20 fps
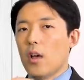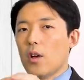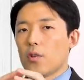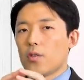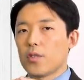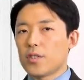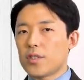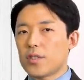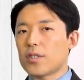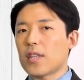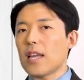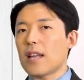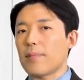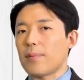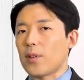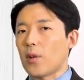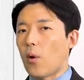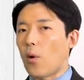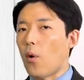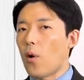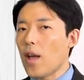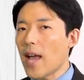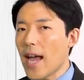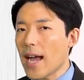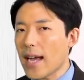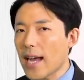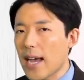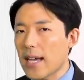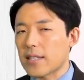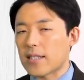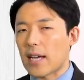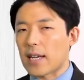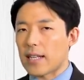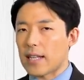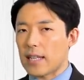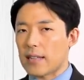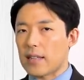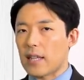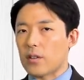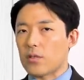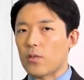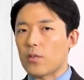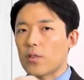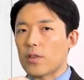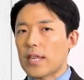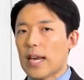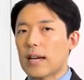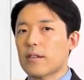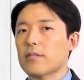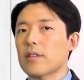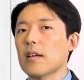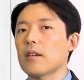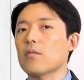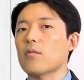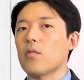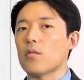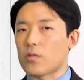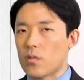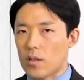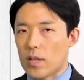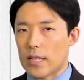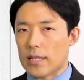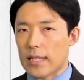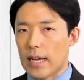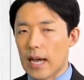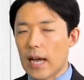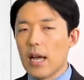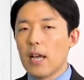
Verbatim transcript: フジテレビの親会社になってるという逆転構造だった。